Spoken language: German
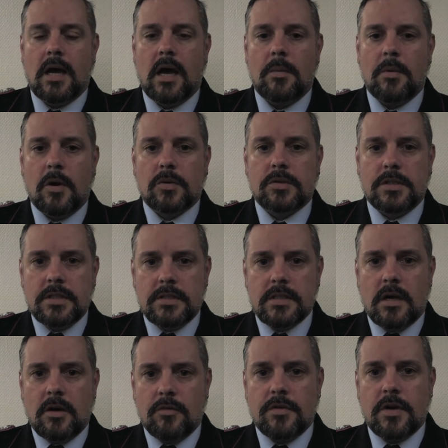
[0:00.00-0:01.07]
Aber auch
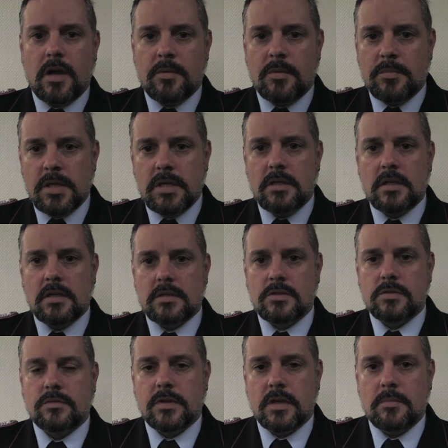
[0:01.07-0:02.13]
diese Aufgabe, Mitglieder
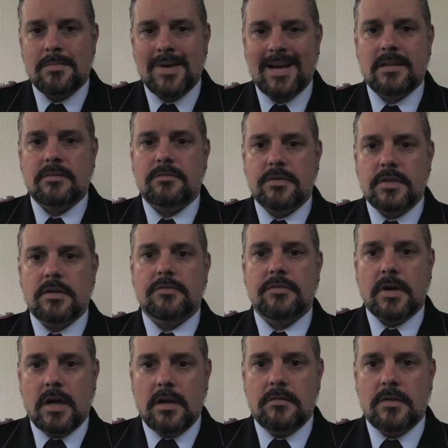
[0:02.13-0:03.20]
zu werben, machen wir
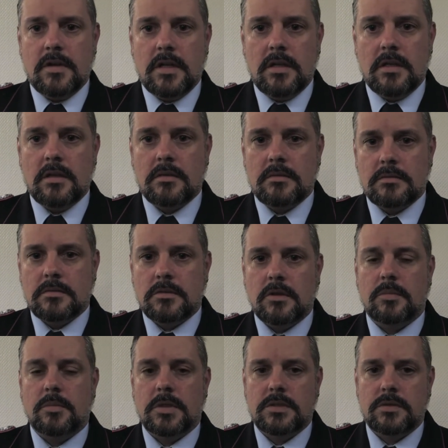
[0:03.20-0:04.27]
freiwillig,
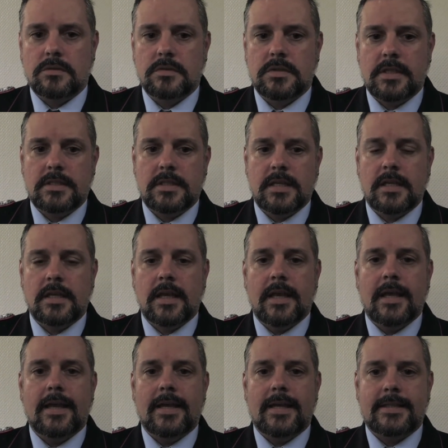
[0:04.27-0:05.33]
nochmal zusätzlich.
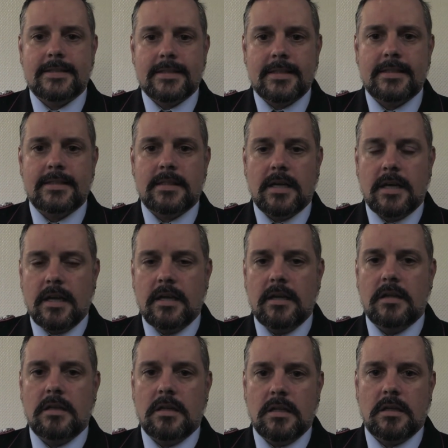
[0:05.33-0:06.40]
Es ist
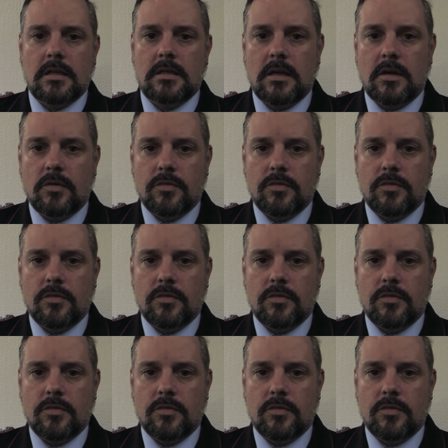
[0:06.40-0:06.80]
eigentlich nicht eine